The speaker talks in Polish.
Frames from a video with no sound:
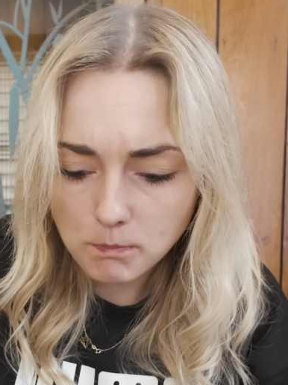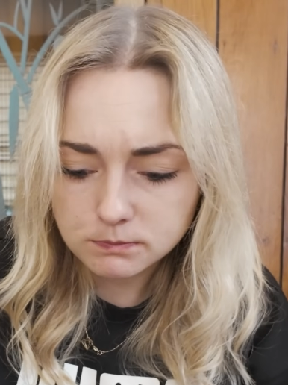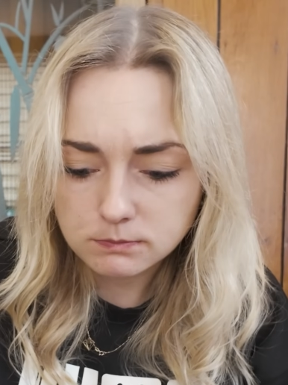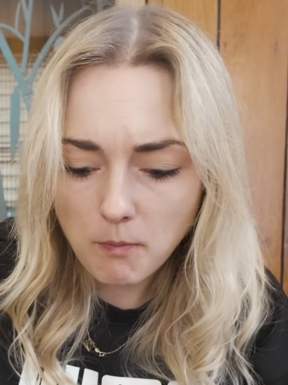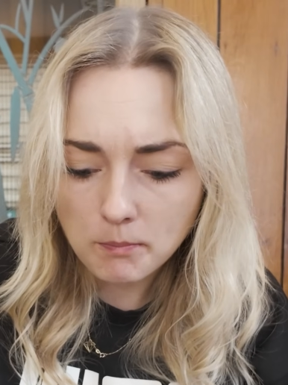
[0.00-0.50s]

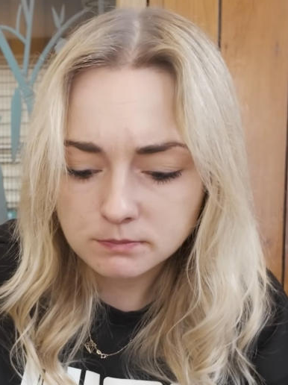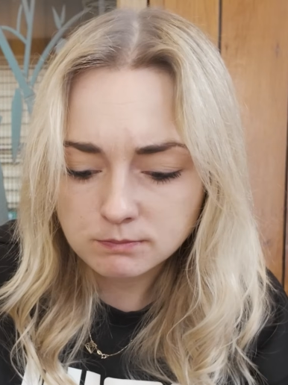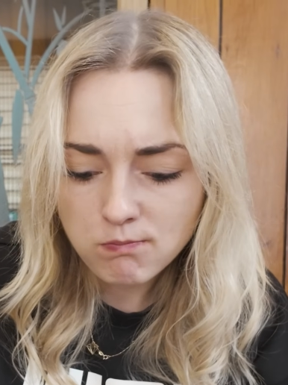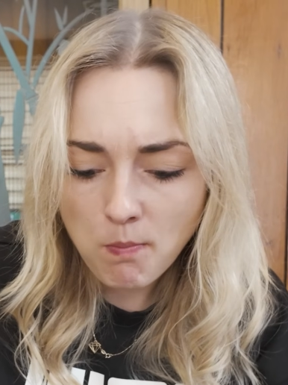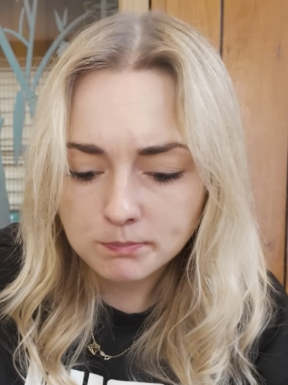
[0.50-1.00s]
On się nie
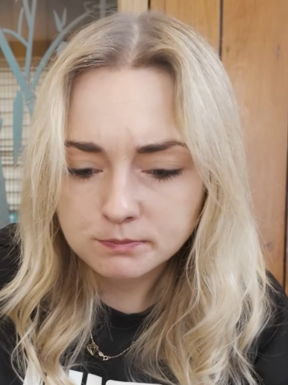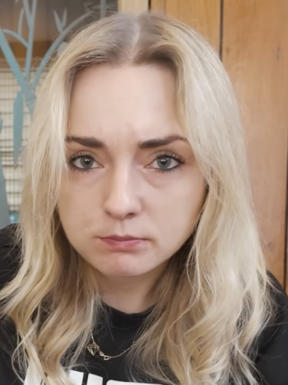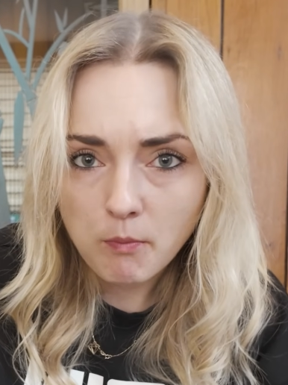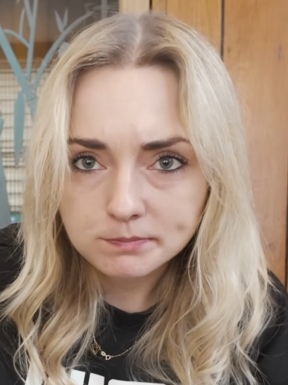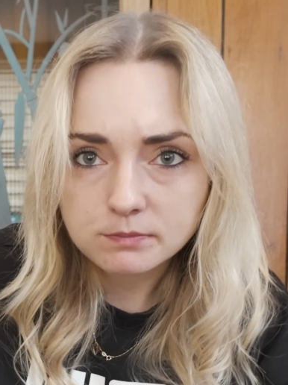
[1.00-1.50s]
przerywa, ten
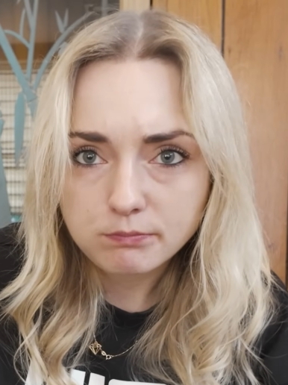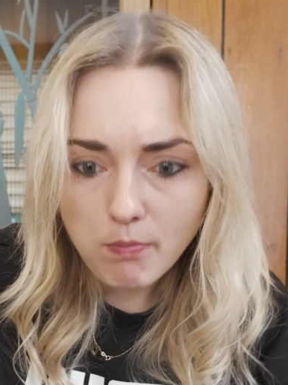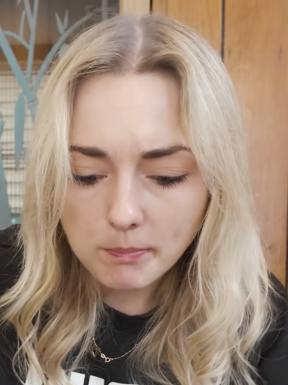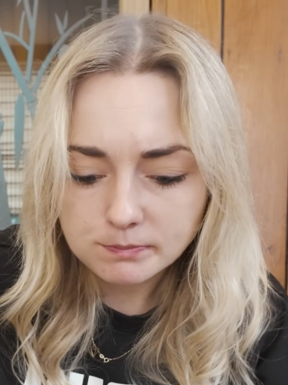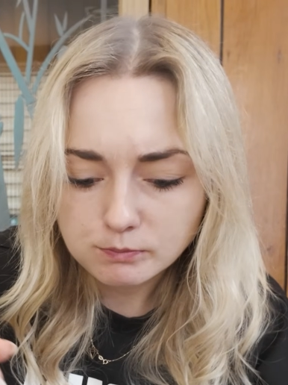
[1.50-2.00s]
makaron,
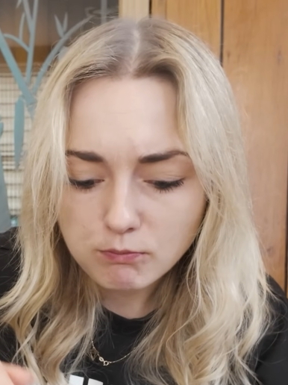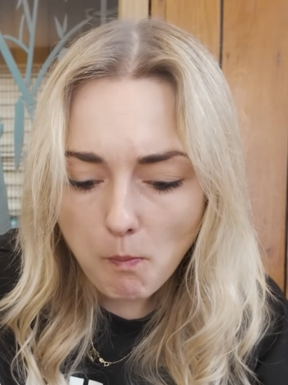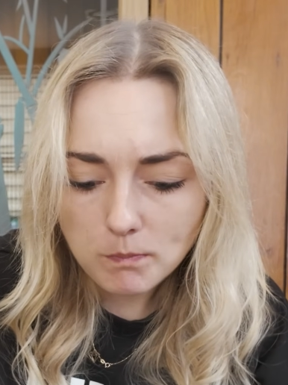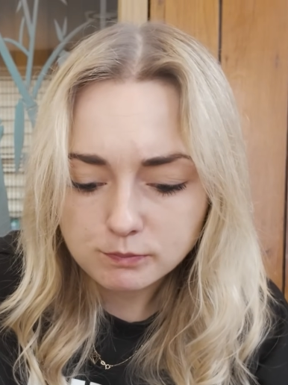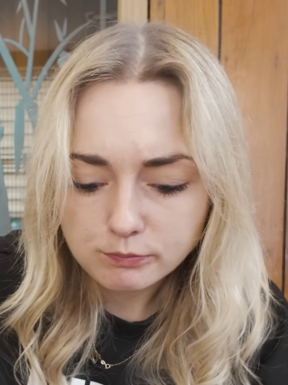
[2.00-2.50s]
dlatego ciężko
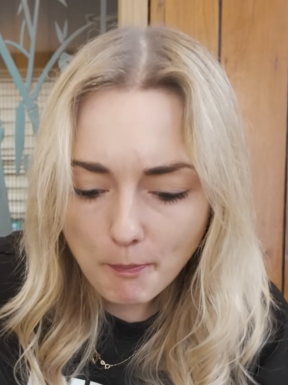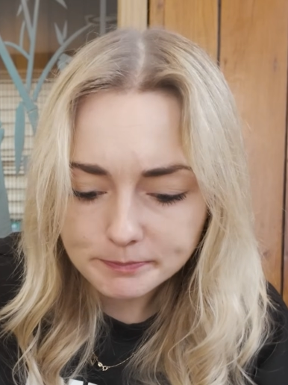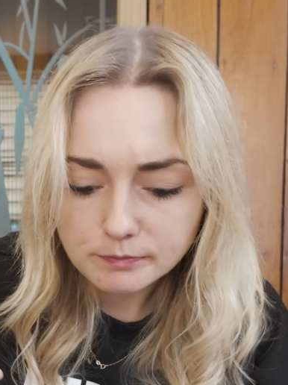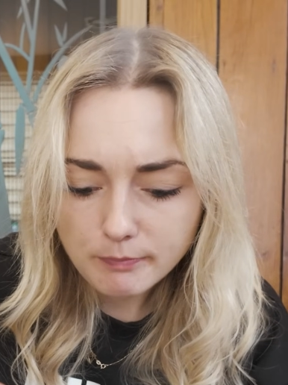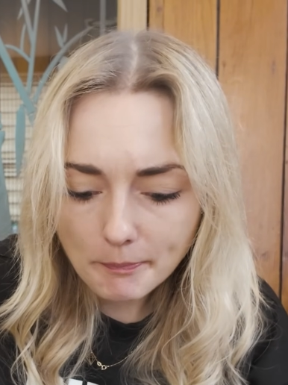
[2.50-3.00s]
go
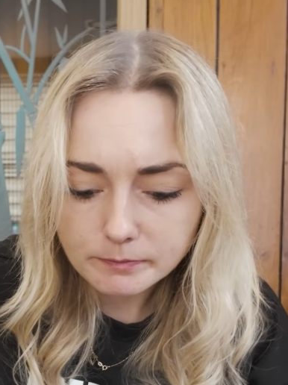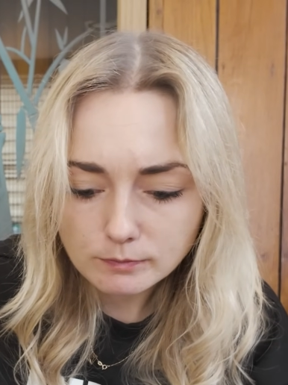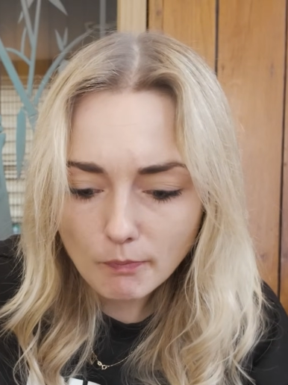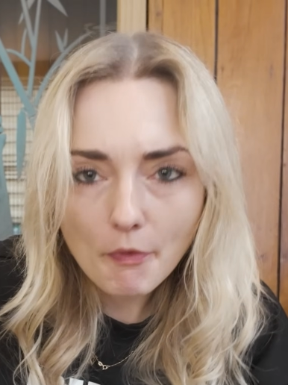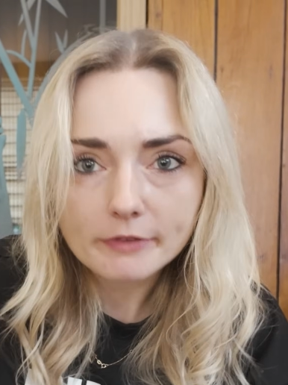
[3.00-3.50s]
zębami o, e,
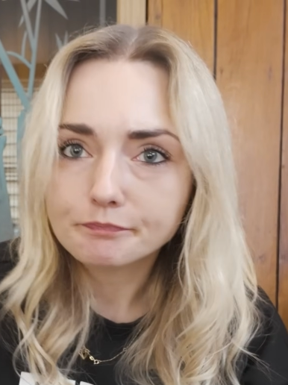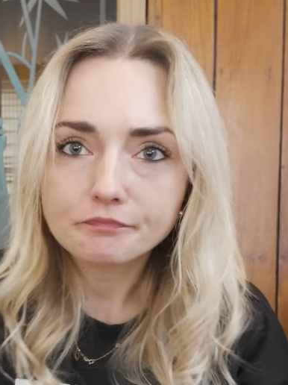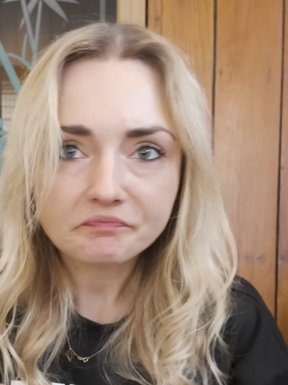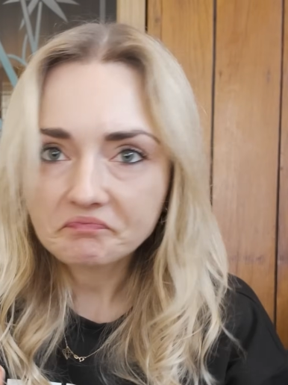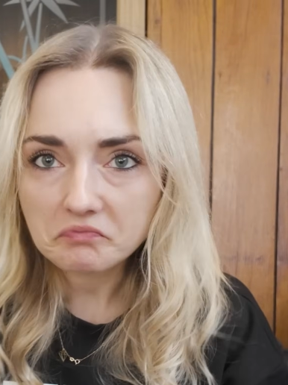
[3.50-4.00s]

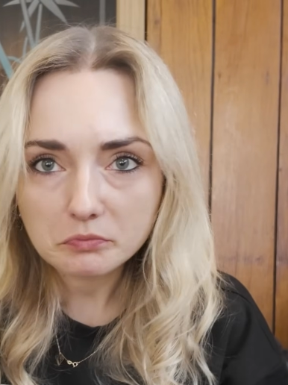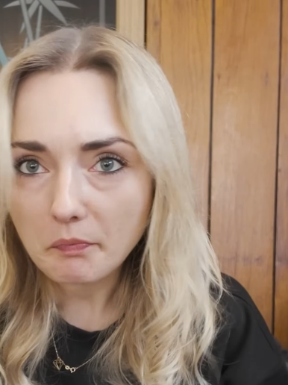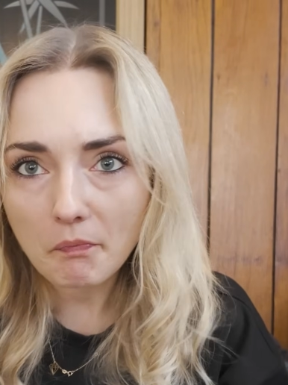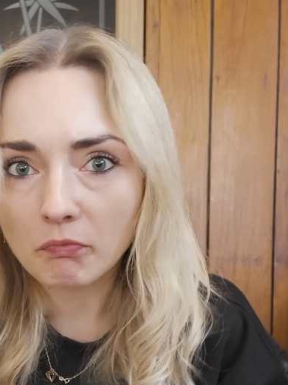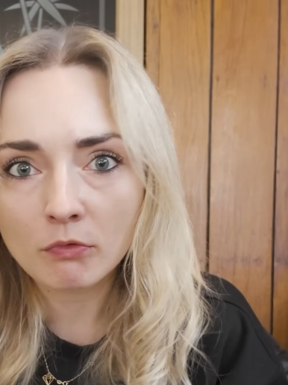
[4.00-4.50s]
e, ten, nie?